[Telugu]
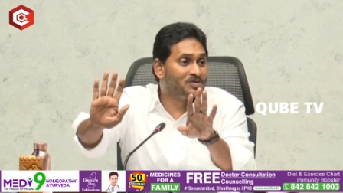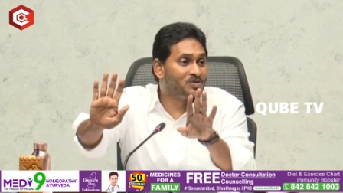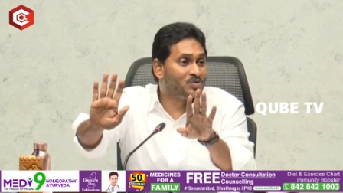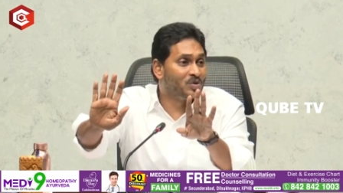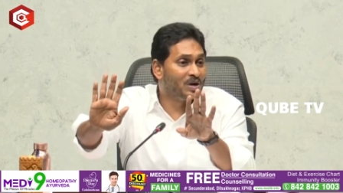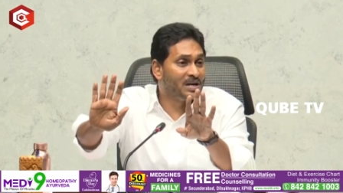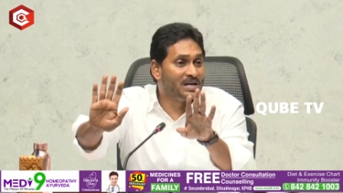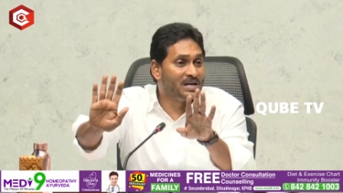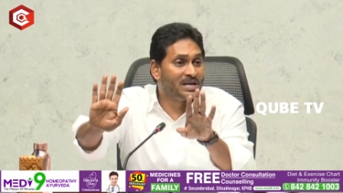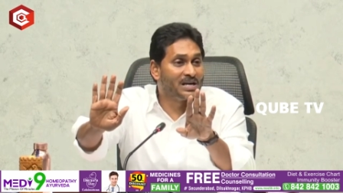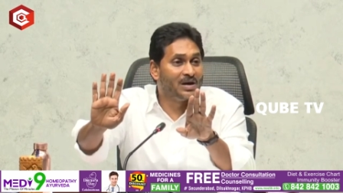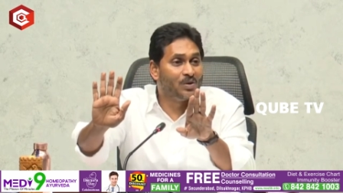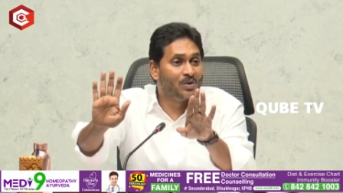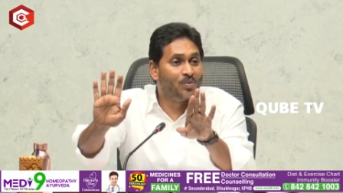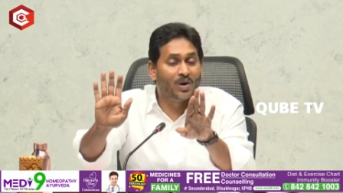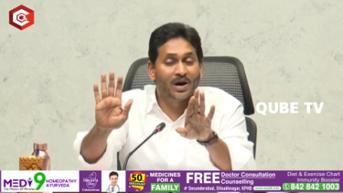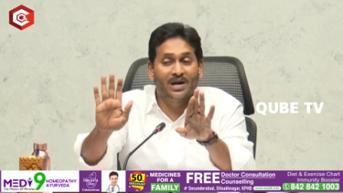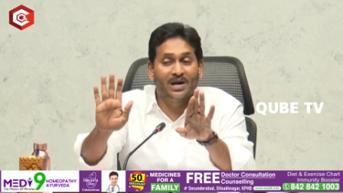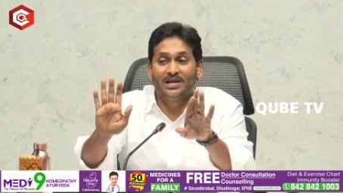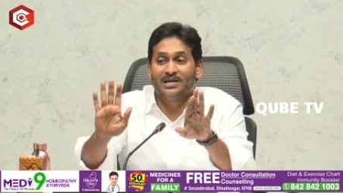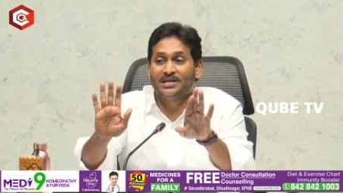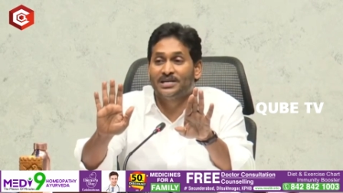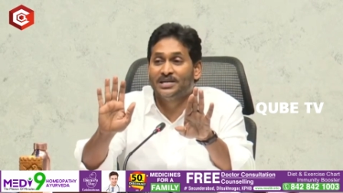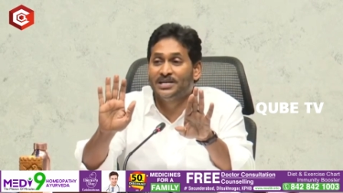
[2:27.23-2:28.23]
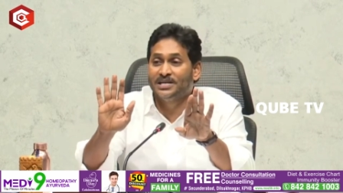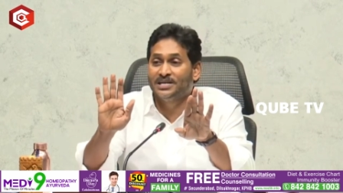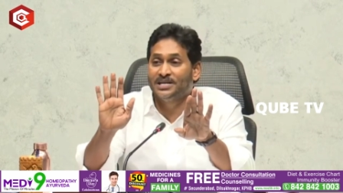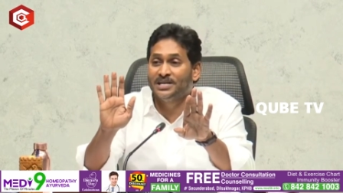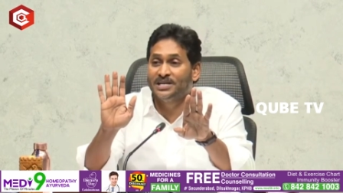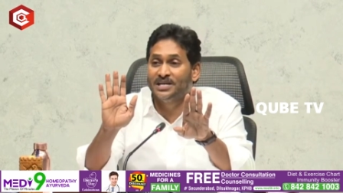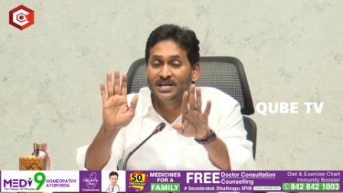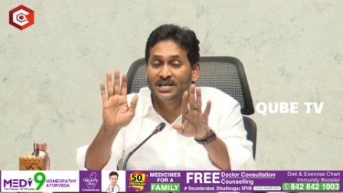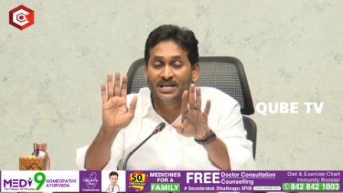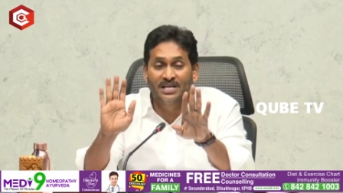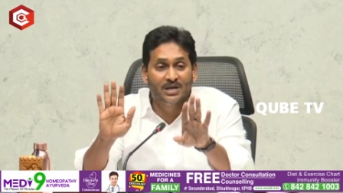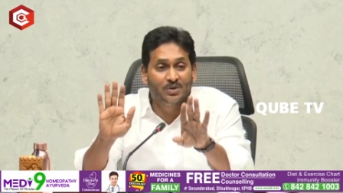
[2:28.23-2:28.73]
స్వయంగా వాళ్ళ
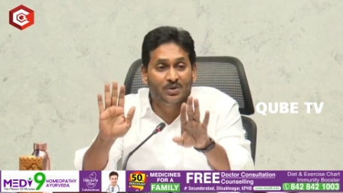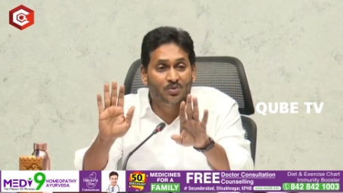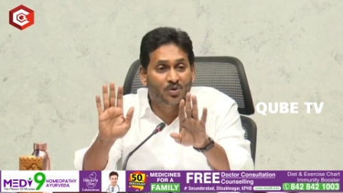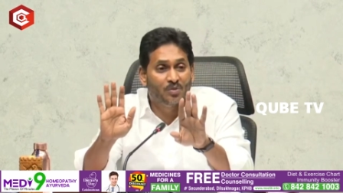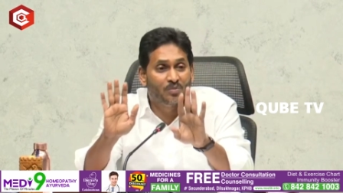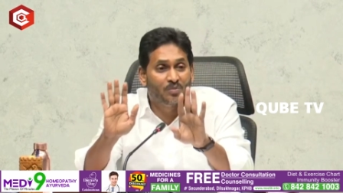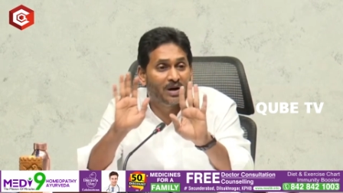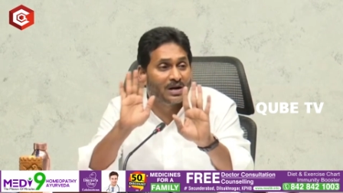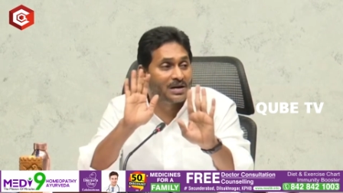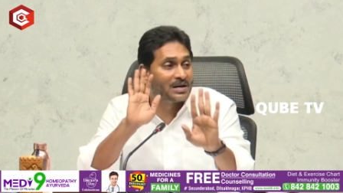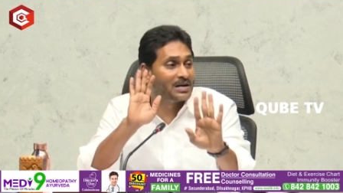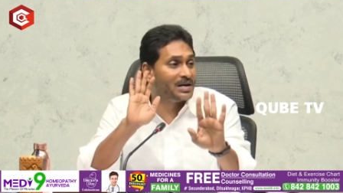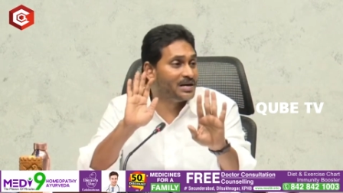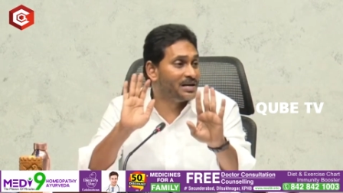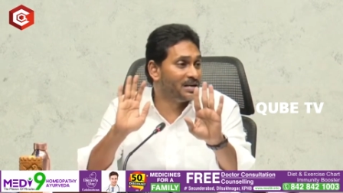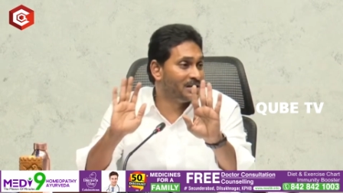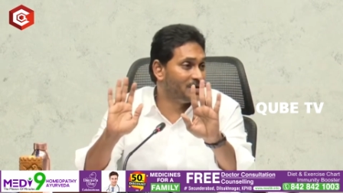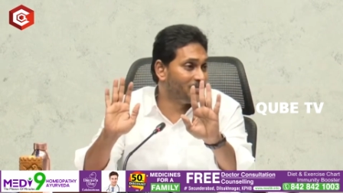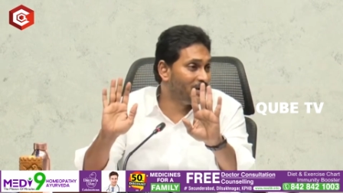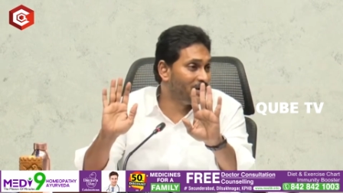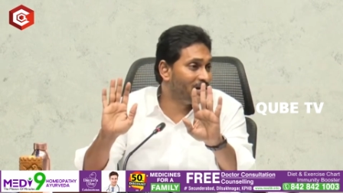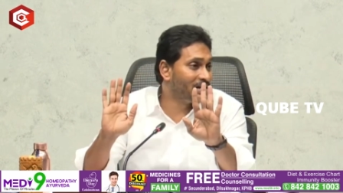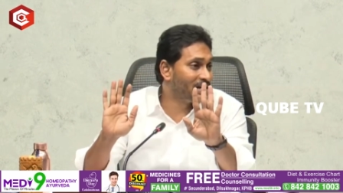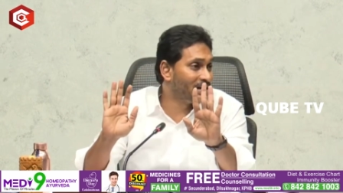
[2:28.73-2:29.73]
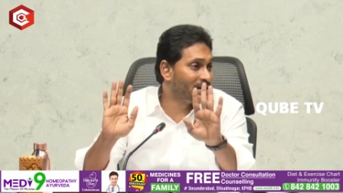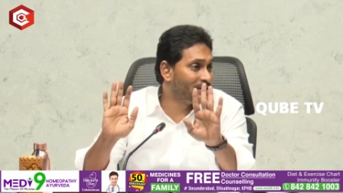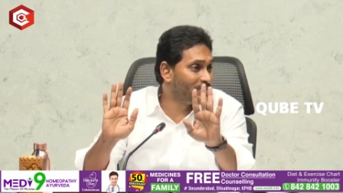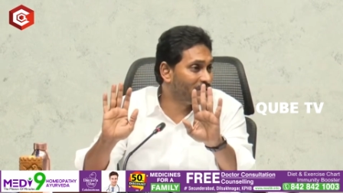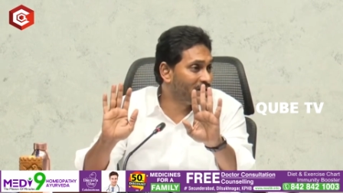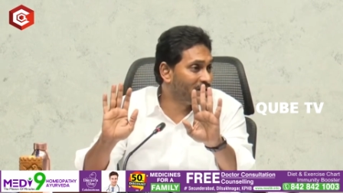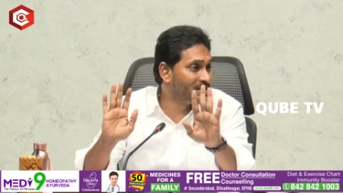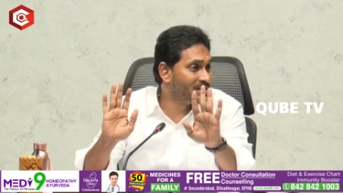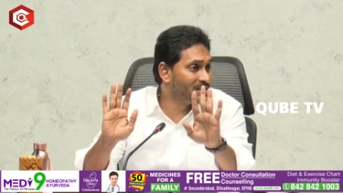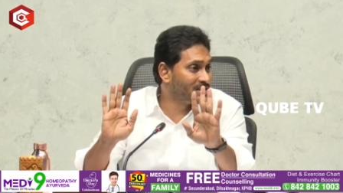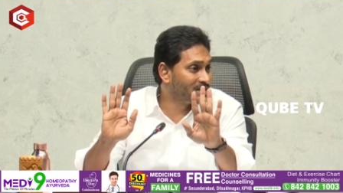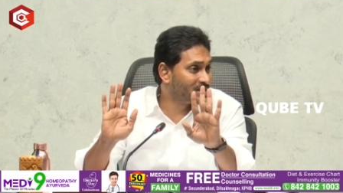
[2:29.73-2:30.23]
టీటీడీ ఈవో మాట్లాడిన మాటలే
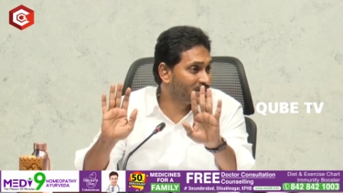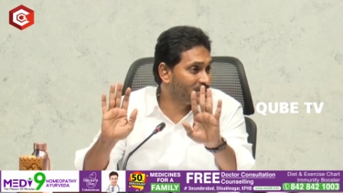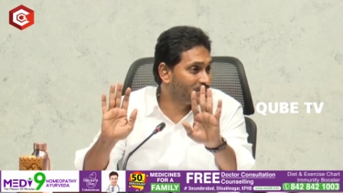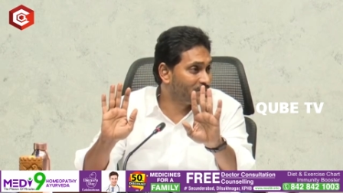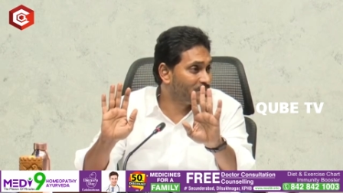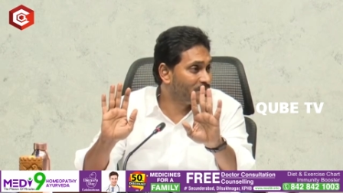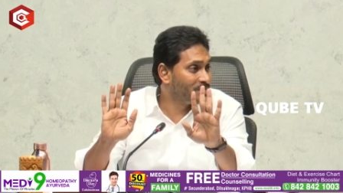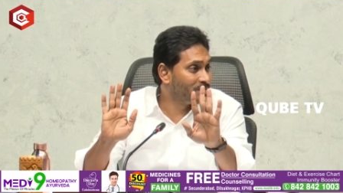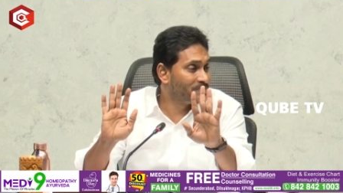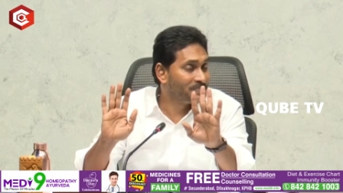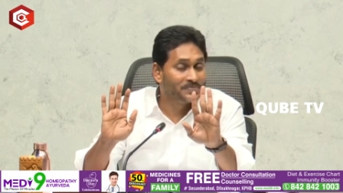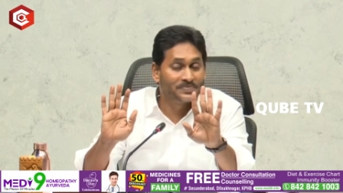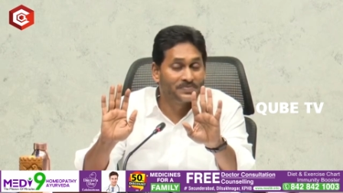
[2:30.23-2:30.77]
ప్లే చేస్తుంది